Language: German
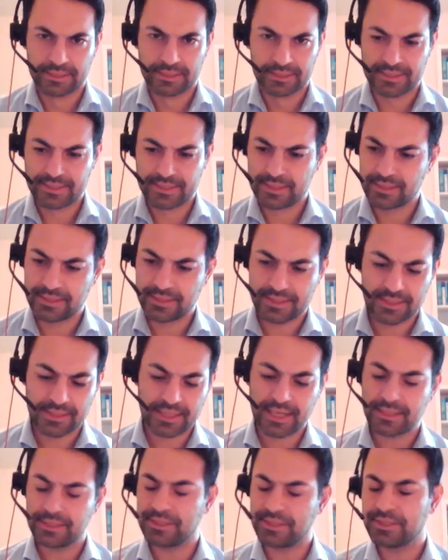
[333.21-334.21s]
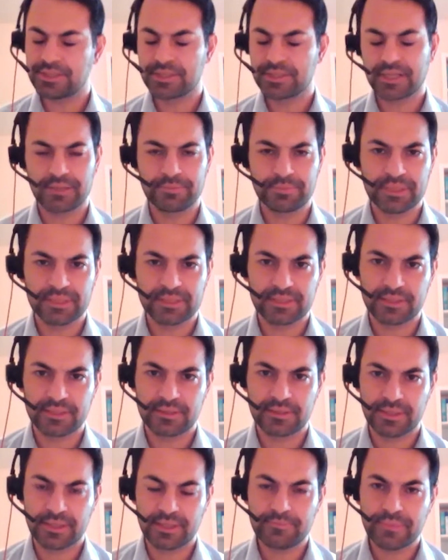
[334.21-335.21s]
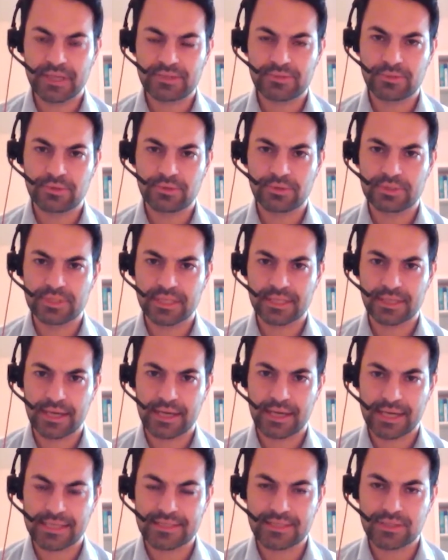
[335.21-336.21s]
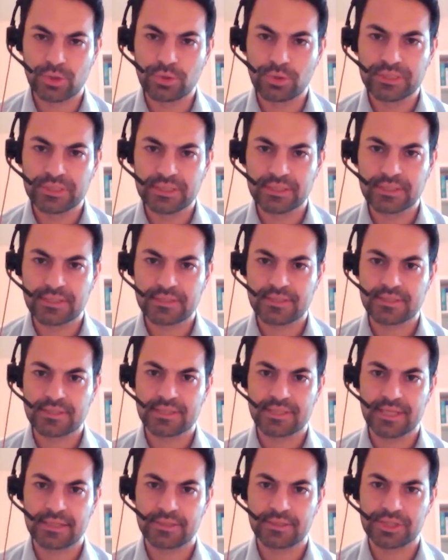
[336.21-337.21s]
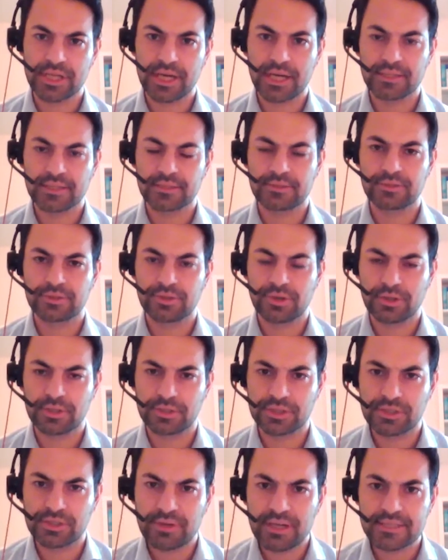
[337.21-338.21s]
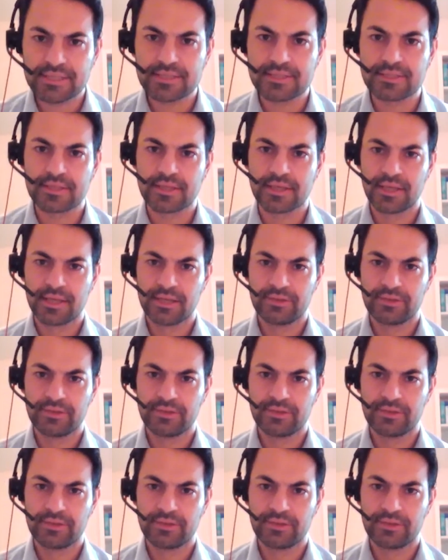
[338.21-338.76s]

das sind, das sind keine Nischenanbieter. Ja? Also unser Custodian, das sind Standard Chartered und Northern Trust.